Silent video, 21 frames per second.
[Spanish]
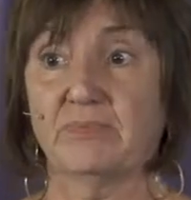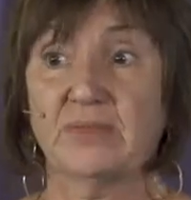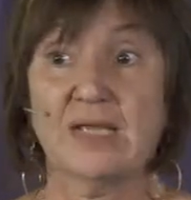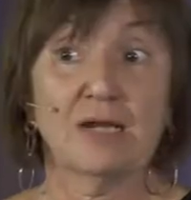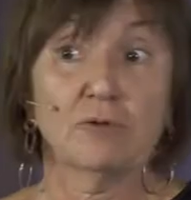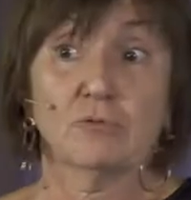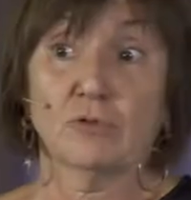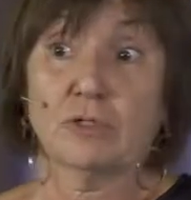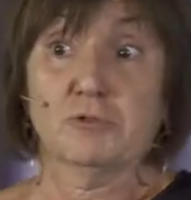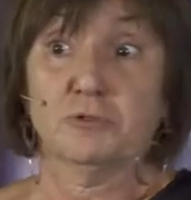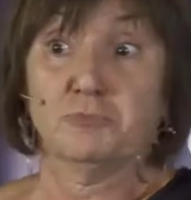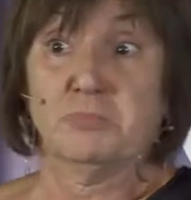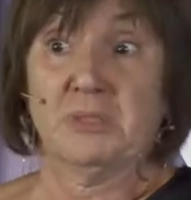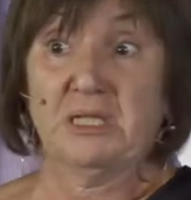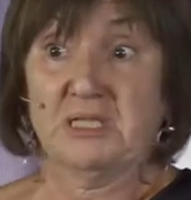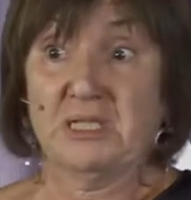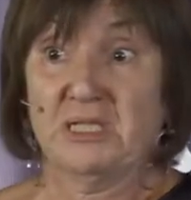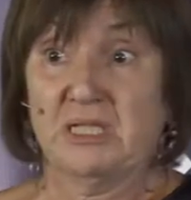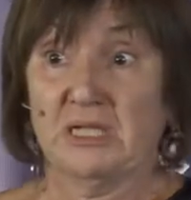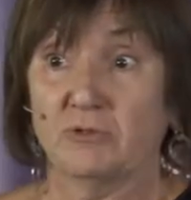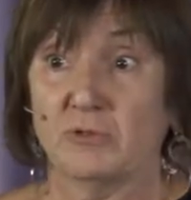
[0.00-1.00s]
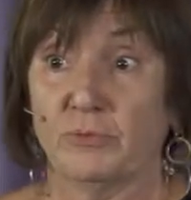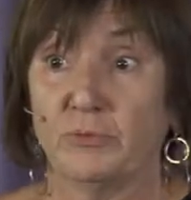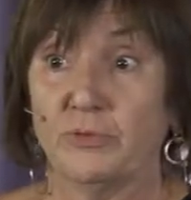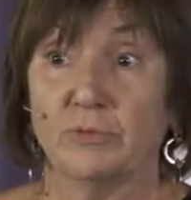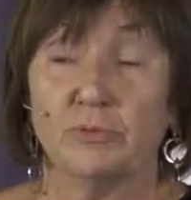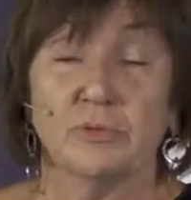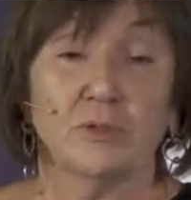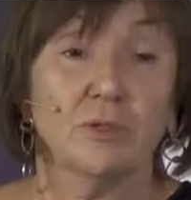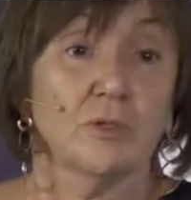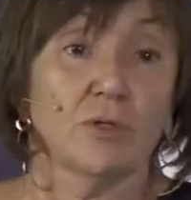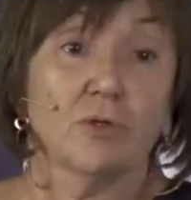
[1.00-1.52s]
Algo que nos parece tan
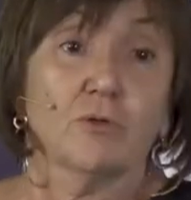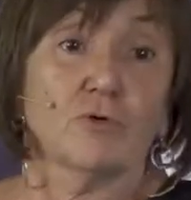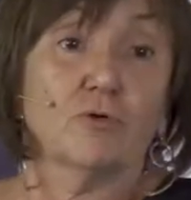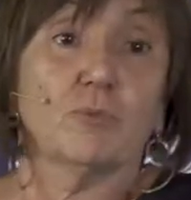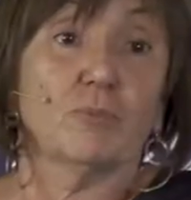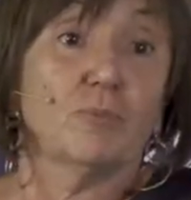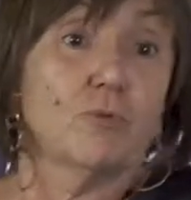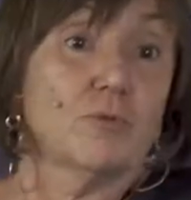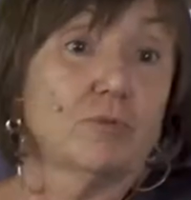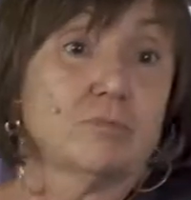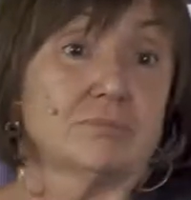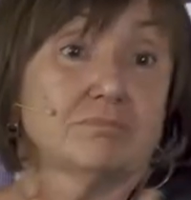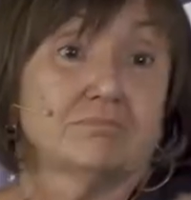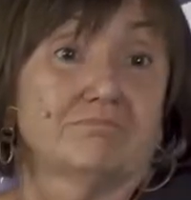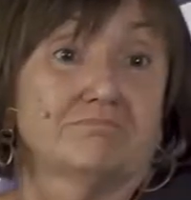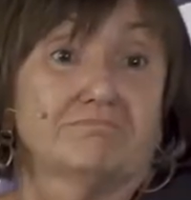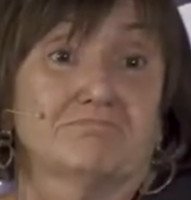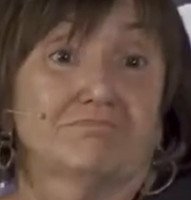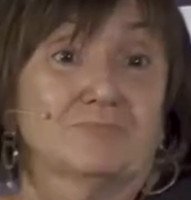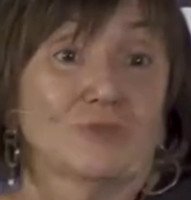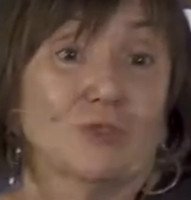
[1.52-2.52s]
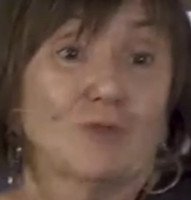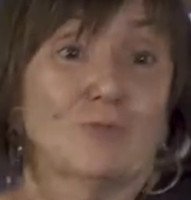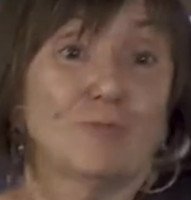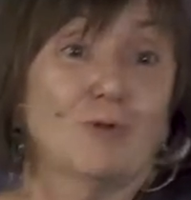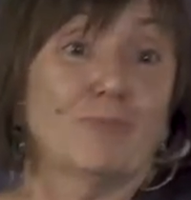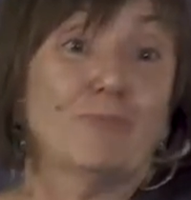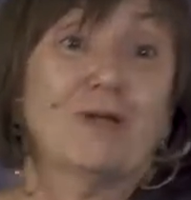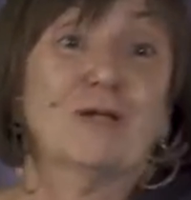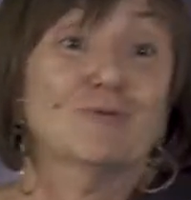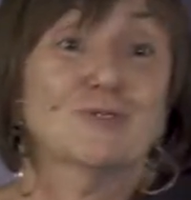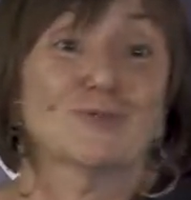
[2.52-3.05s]
obvio como,
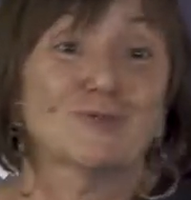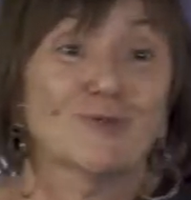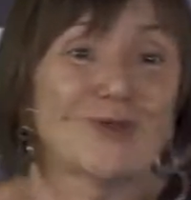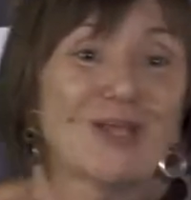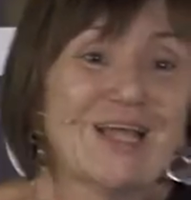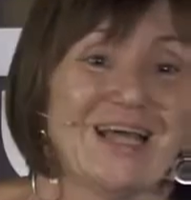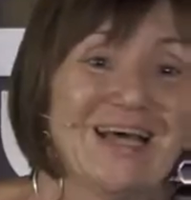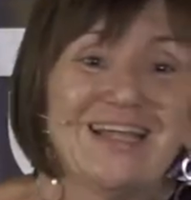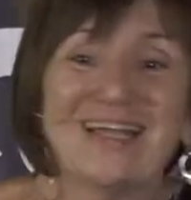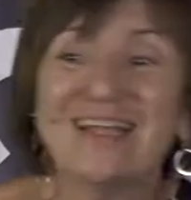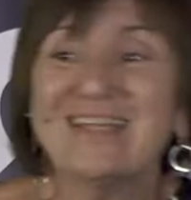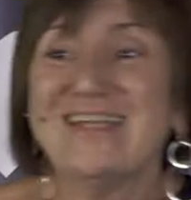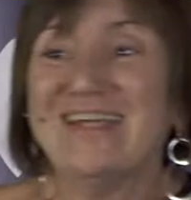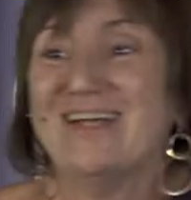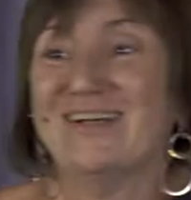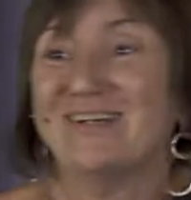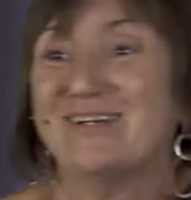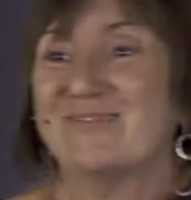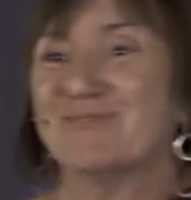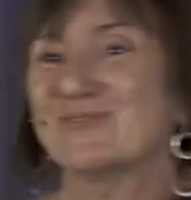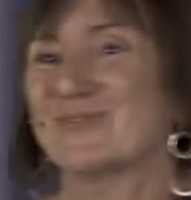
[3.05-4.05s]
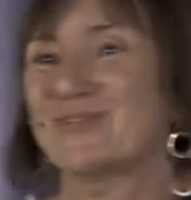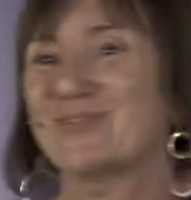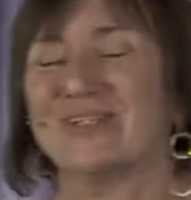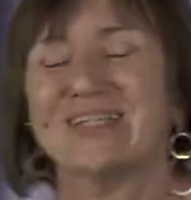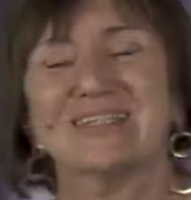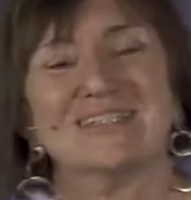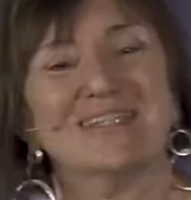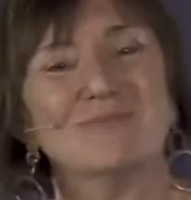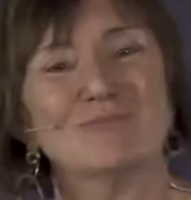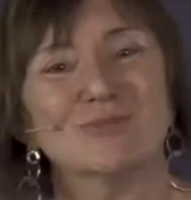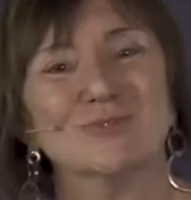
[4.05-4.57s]
el pan nuestro de cada día, vamos,
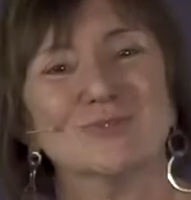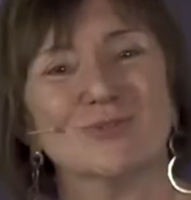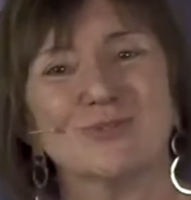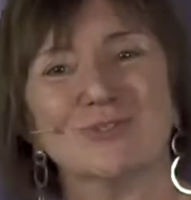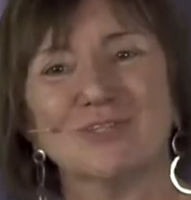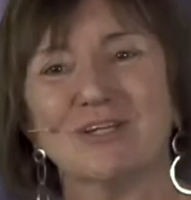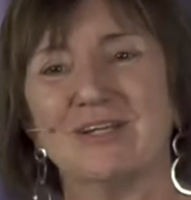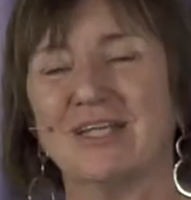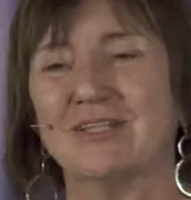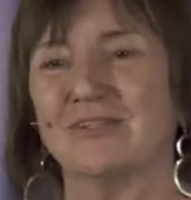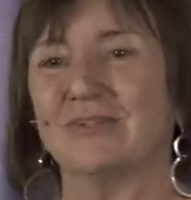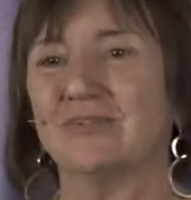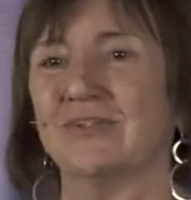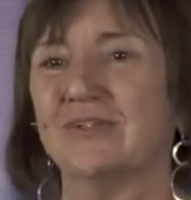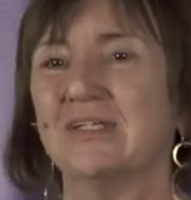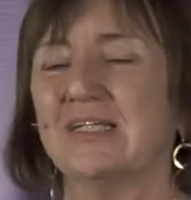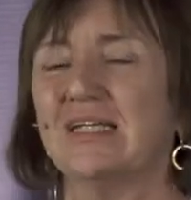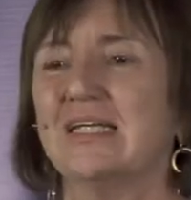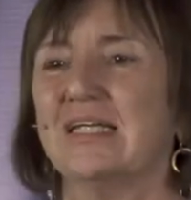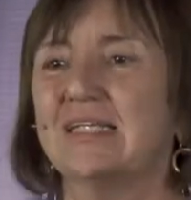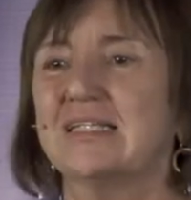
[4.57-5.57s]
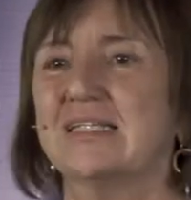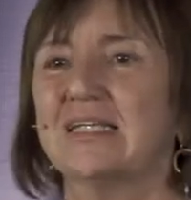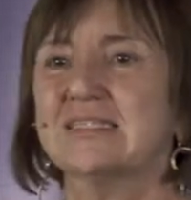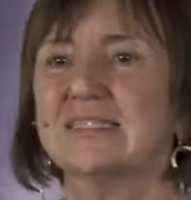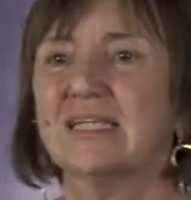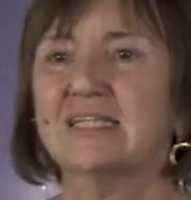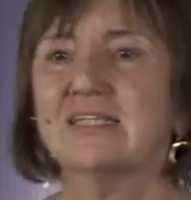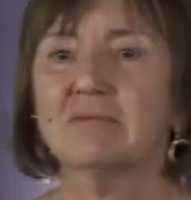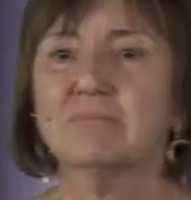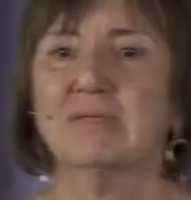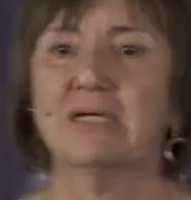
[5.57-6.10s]
estamos todos hablando de
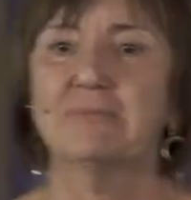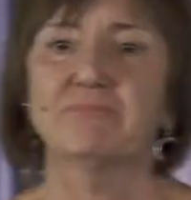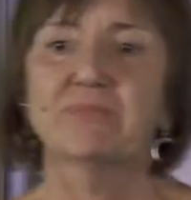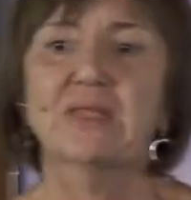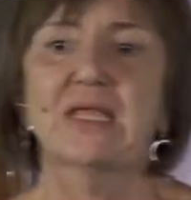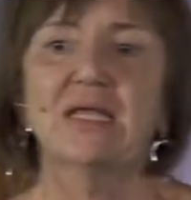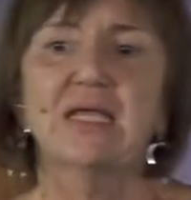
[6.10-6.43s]
este tema.